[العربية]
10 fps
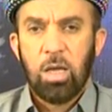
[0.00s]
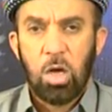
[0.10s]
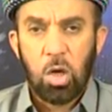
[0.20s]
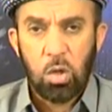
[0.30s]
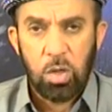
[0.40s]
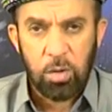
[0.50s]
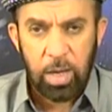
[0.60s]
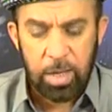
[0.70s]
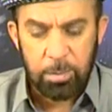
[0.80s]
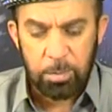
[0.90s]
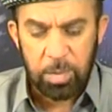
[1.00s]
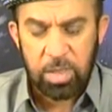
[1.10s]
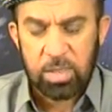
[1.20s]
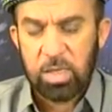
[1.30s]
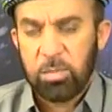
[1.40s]
الريخ هم
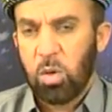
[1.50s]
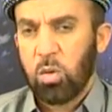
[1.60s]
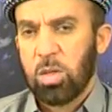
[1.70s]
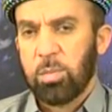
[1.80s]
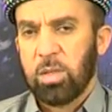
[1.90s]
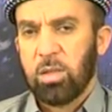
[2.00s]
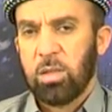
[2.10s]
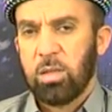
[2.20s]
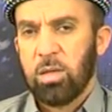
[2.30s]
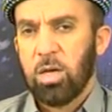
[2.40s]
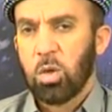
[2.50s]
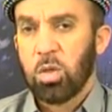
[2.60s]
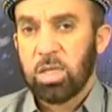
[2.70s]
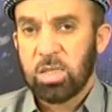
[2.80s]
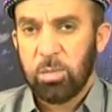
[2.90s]
تسليمي خدبكت ری
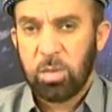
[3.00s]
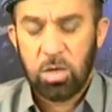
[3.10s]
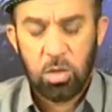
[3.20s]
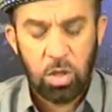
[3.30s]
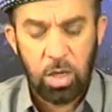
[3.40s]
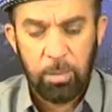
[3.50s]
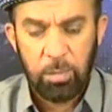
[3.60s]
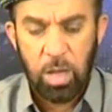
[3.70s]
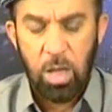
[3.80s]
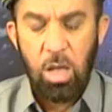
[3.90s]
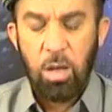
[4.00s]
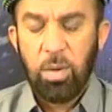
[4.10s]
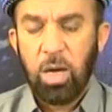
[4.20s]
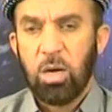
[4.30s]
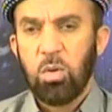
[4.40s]
تسلیم کردن چیه
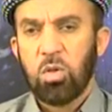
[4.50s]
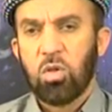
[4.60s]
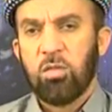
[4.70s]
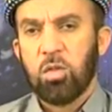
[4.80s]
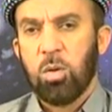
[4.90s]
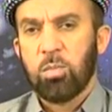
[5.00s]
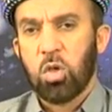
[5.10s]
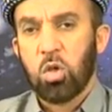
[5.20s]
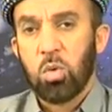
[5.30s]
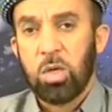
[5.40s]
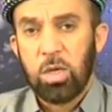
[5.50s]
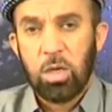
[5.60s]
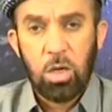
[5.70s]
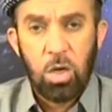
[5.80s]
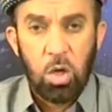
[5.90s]
معنای نعم، تو چاوت خب دشولی
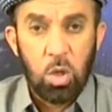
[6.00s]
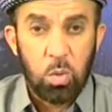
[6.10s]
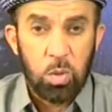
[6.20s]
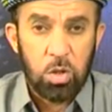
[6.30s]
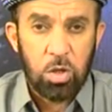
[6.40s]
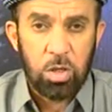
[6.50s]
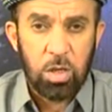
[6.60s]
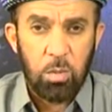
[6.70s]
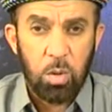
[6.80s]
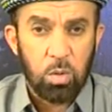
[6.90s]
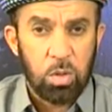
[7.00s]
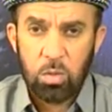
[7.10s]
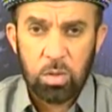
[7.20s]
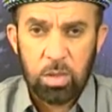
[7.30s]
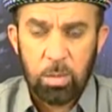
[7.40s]
توی تشتی دعای خدا
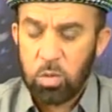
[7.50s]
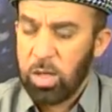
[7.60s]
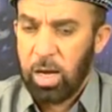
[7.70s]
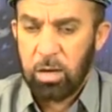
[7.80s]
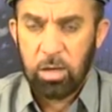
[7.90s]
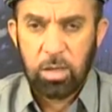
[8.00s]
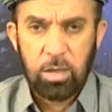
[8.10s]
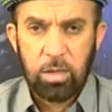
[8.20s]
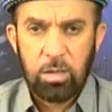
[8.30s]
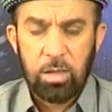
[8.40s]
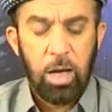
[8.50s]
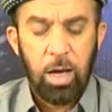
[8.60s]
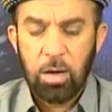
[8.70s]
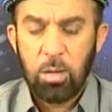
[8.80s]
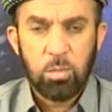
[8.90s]
گویی تا بو تحلال کری یه
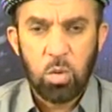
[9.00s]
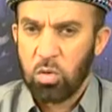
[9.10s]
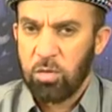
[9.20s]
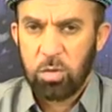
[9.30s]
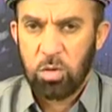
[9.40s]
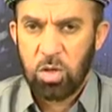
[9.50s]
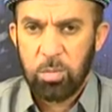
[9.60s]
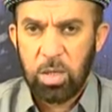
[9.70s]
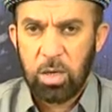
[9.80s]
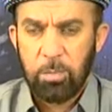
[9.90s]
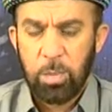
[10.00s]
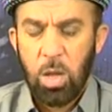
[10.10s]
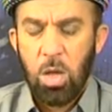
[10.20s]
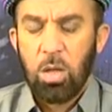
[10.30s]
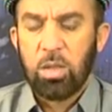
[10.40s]
حرام تو چاوت خوش بگری
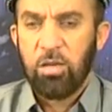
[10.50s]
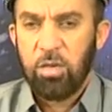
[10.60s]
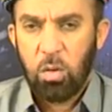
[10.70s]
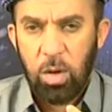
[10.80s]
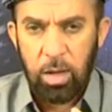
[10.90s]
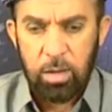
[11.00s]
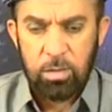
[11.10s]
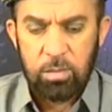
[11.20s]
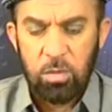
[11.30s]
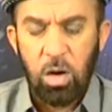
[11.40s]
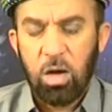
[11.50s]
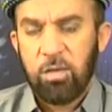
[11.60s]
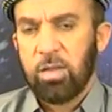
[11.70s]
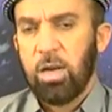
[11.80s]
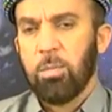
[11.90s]
دعای خوا و
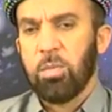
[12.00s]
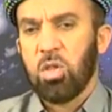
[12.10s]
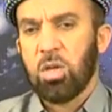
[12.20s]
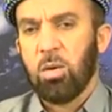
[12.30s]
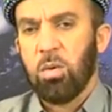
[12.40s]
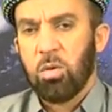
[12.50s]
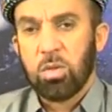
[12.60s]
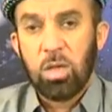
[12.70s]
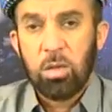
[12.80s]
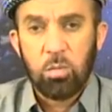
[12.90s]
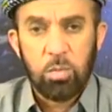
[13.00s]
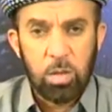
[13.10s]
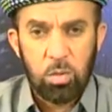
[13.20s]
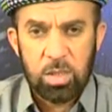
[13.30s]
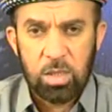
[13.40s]
آخفتن هم بیشن اوا خدا بو
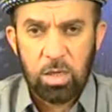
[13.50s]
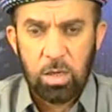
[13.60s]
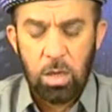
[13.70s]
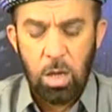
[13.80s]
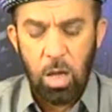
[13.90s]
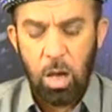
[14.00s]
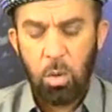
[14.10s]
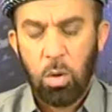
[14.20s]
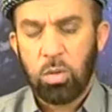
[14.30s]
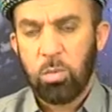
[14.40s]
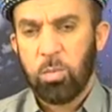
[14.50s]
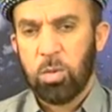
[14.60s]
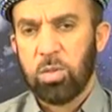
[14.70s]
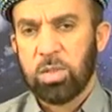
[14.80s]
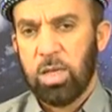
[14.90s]
مدرس کری اوا خدا بو
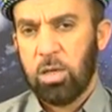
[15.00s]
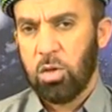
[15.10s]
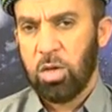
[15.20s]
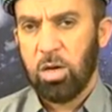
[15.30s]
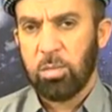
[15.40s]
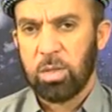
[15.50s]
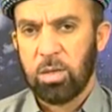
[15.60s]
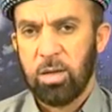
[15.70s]
مدرس نکری چه نبتن